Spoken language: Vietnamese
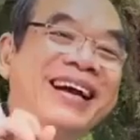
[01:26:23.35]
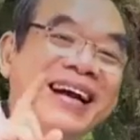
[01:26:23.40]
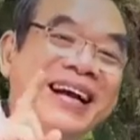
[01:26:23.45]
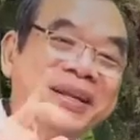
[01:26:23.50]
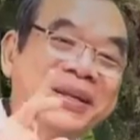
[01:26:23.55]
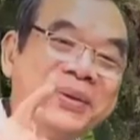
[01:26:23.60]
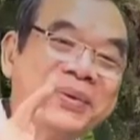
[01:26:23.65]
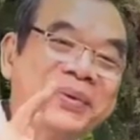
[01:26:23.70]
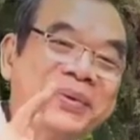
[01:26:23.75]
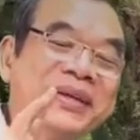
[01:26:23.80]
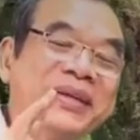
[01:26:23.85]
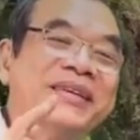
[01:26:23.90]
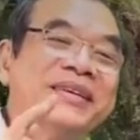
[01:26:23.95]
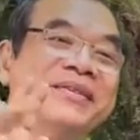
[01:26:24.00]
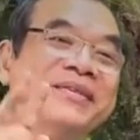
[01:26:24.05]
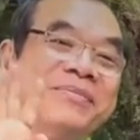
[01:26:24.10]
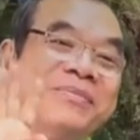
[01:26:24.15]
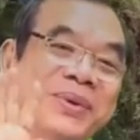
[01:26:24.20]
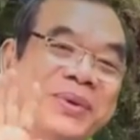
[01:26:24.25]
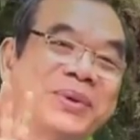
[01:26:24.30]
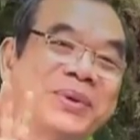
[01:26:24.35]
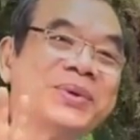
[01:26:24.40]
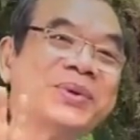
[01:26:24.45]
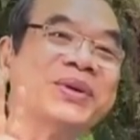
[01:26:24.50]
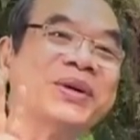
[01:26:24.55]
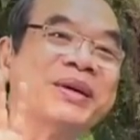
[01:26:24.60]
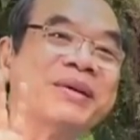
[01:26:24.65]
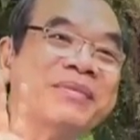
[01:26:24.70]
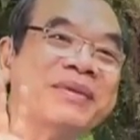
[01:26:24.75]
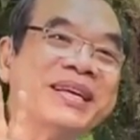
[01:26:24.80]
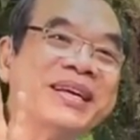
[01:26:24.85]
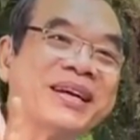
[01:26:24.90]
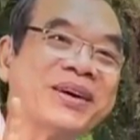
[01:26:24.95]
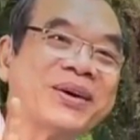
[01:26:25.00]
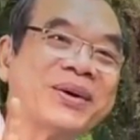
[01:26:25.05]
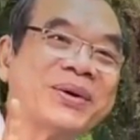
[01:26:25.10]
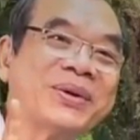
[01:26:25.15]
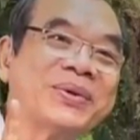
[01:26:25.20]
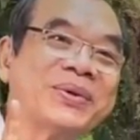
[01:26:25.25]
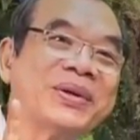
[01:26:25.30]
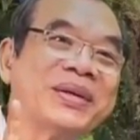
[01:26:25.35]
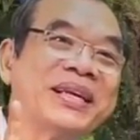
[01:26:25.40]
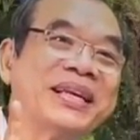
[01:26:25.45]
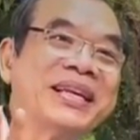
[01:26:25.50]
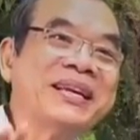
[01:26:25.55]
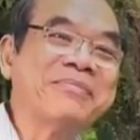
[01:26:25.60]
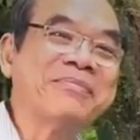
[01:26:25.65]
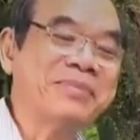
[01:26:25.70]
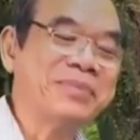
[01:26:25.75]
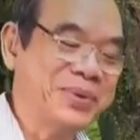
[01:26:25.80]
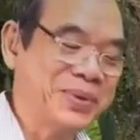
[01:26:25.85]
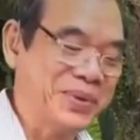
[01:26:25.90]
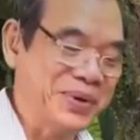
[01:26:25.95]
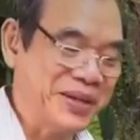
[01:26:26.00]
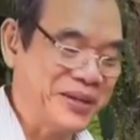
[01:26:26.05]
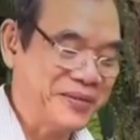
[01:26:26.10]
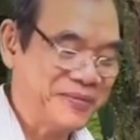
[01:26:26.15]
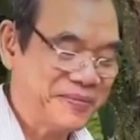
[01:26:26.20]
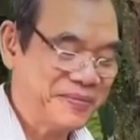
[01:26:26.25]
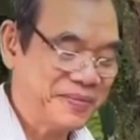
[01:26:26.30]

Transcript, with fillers: phải chi tôi dâng hết cho người.